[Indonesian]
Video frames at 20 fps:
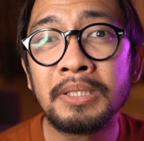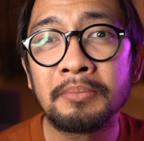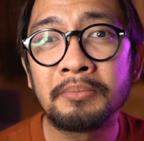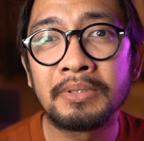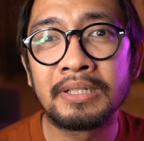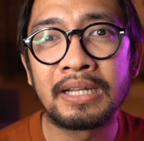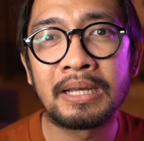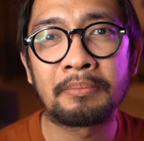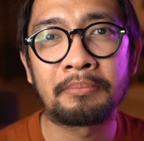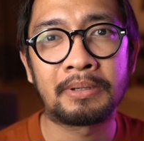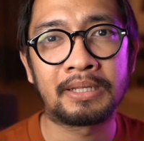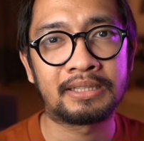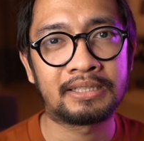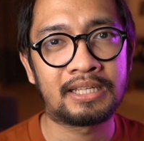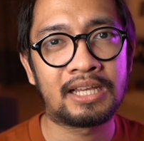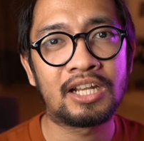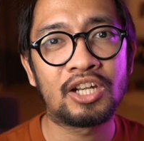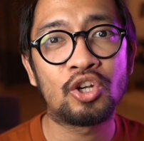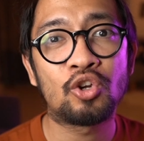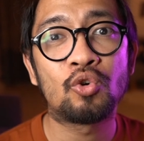
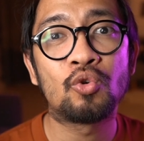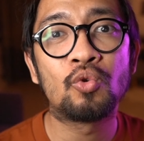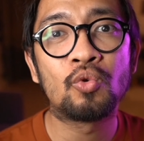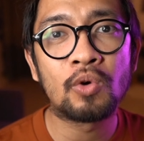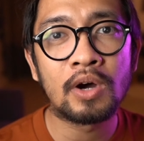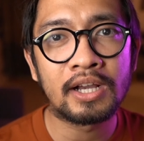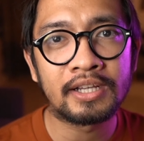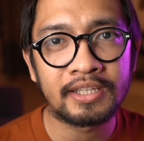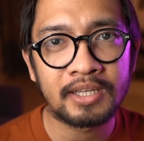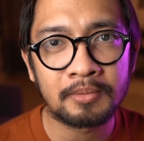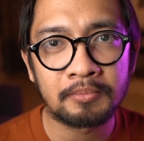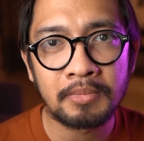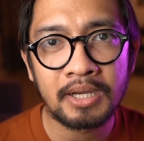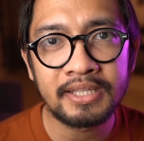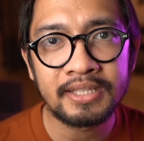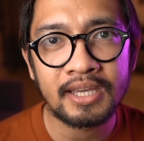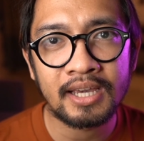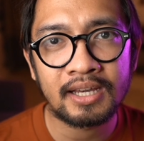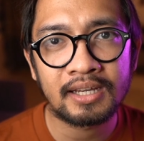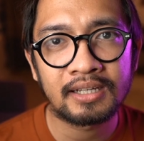mendapatkan uang yang
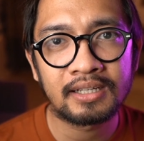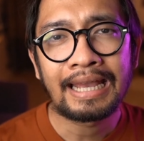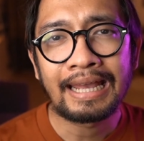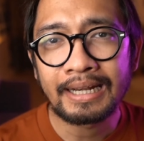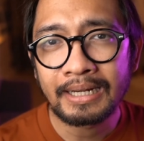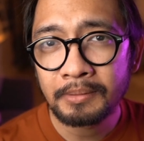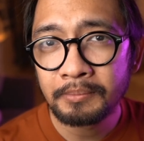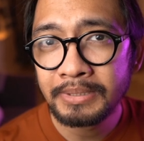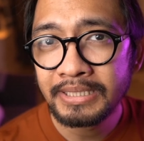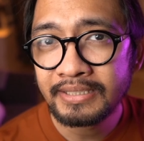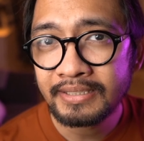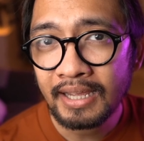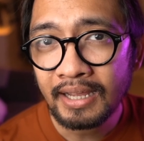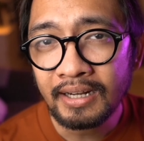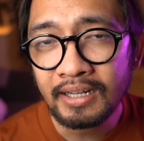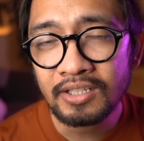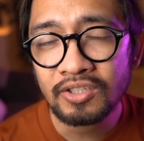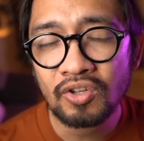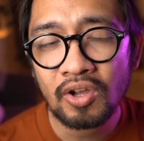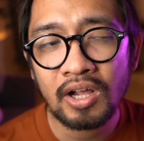banyak. Karena
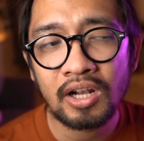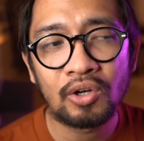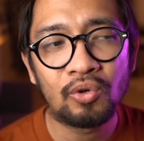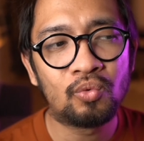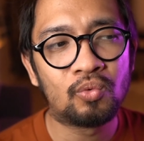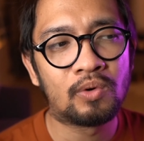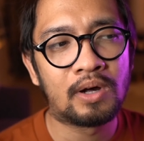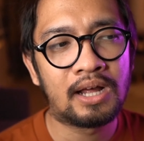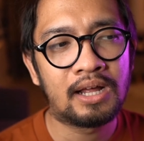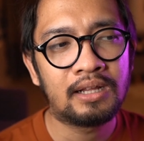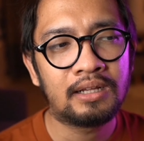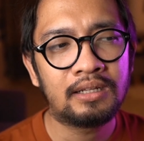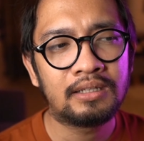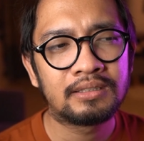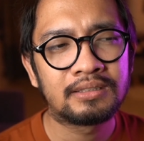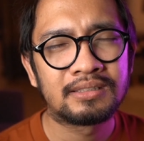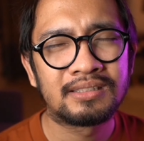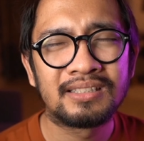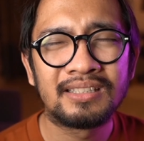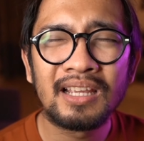bicara soal
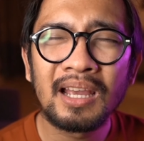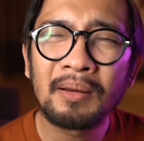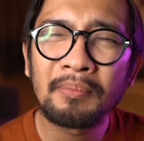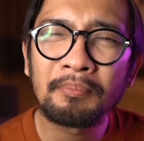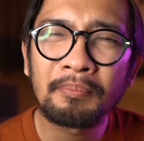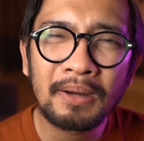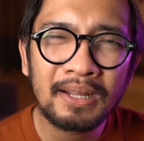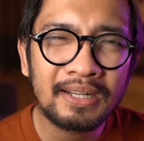uang, siapa